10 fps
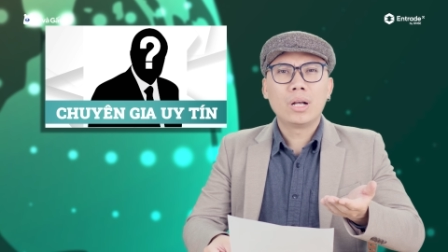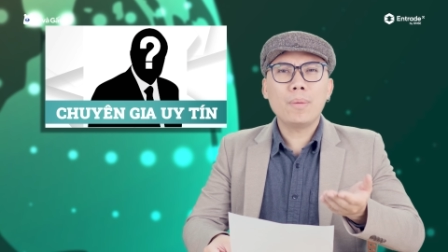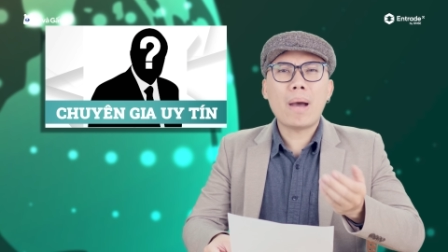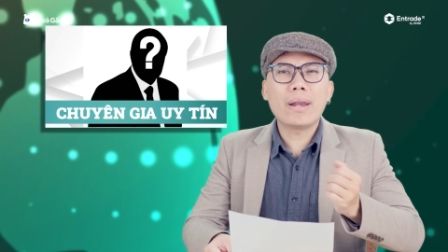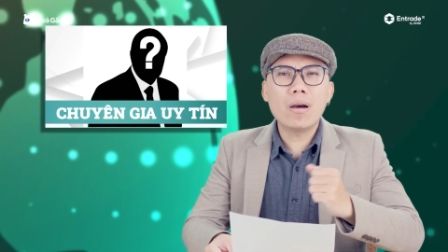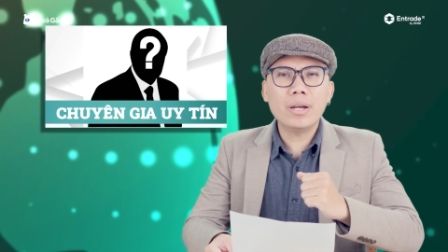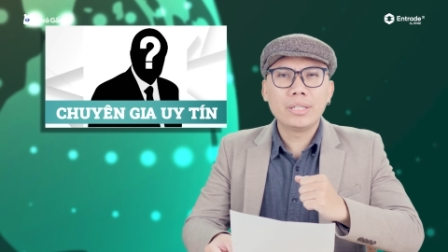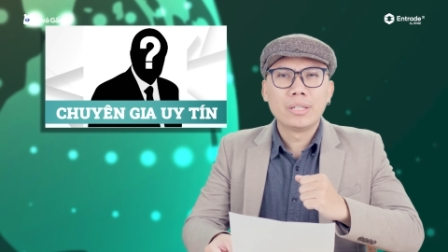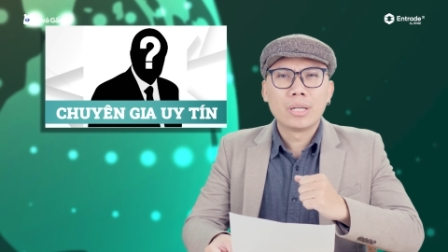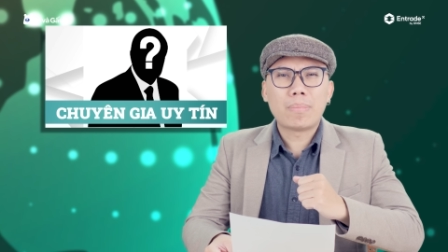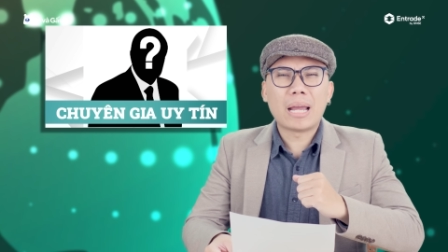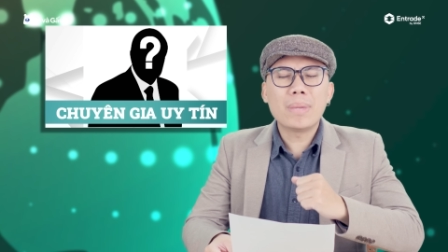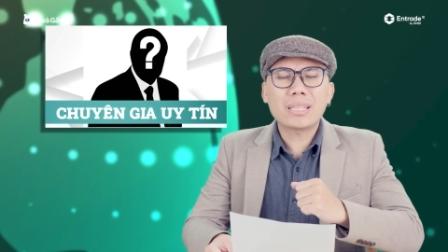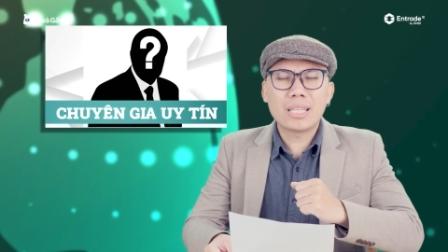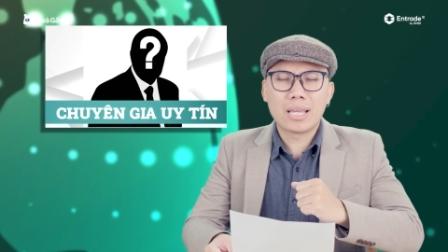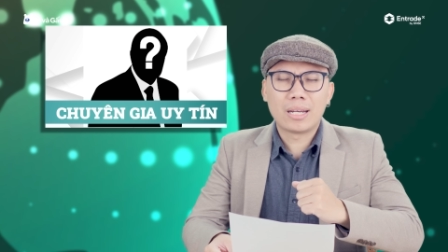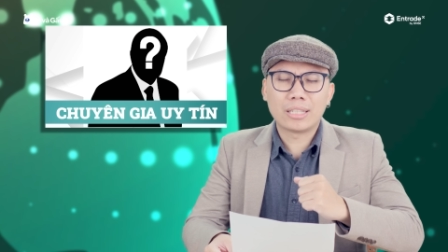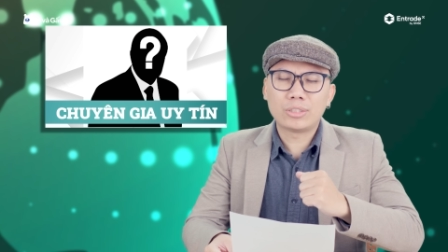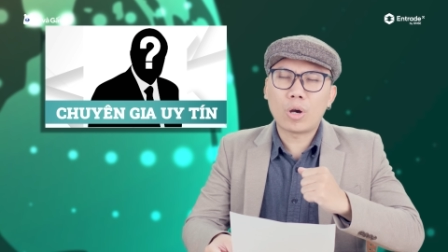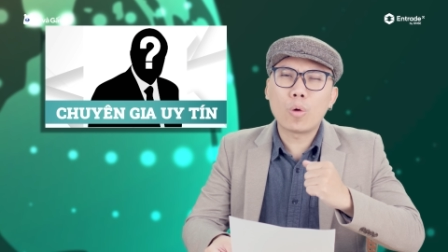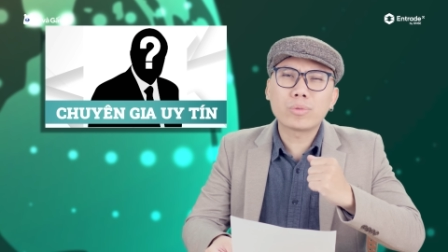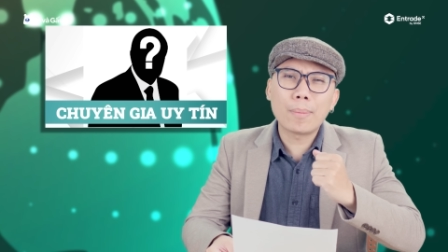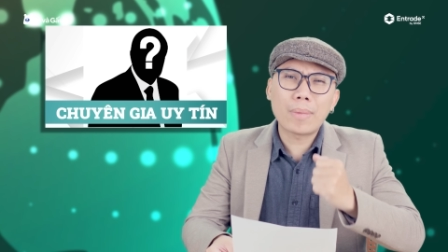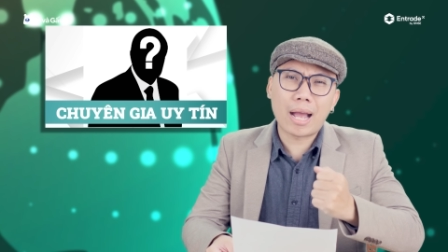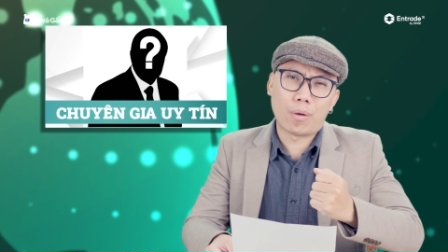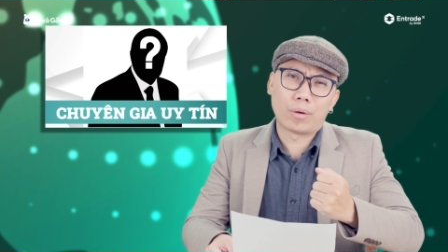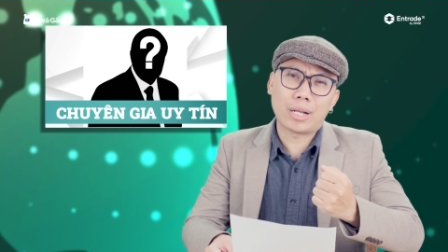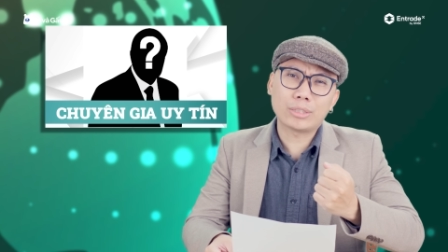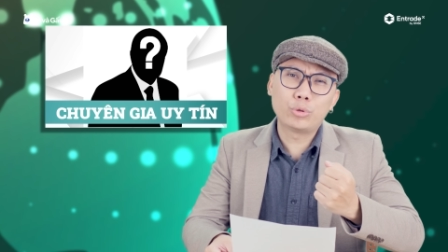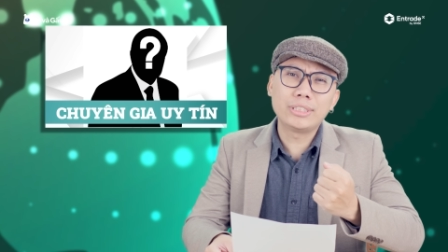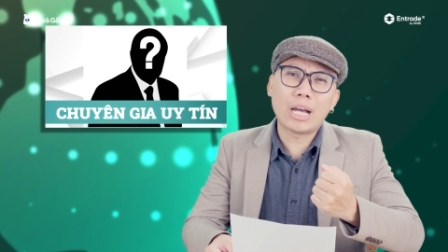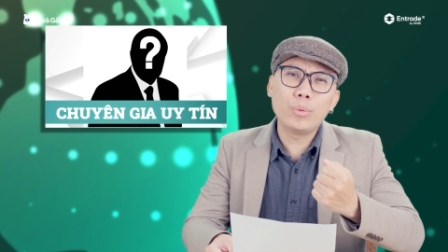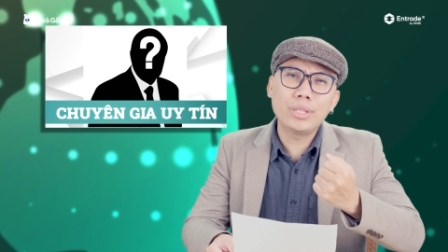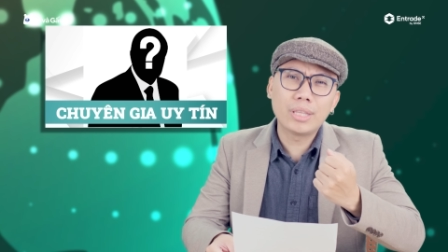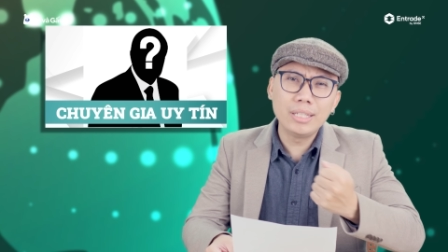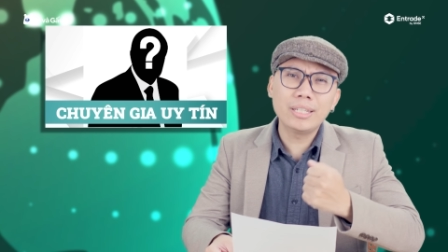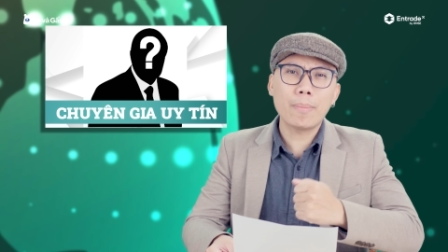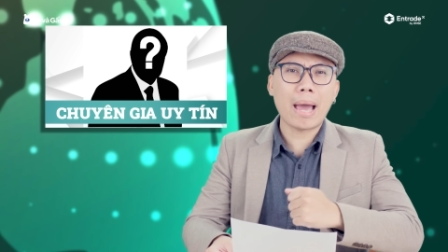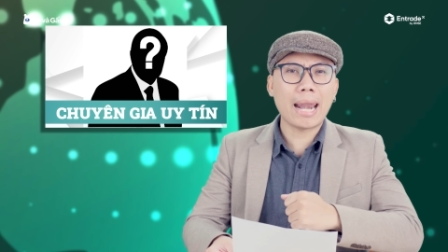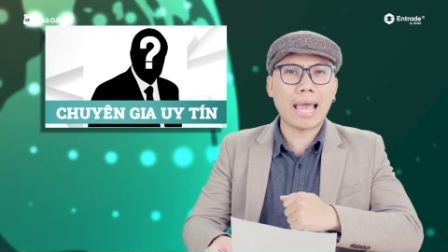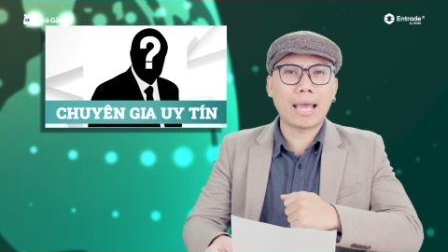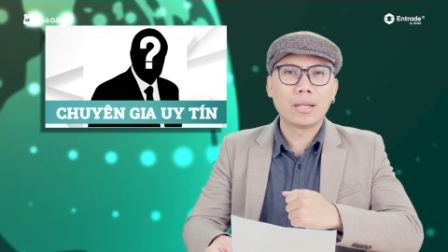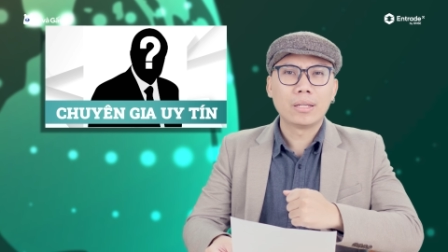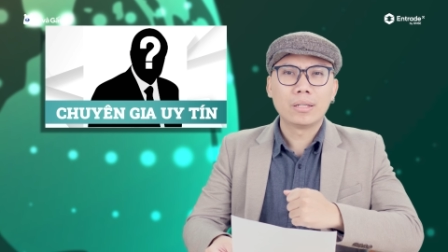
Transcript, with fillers: ơi bạn ơi, bạn mất tiền là do không tham khảo các chuyên gia uy tín đấy bạn ạ. À.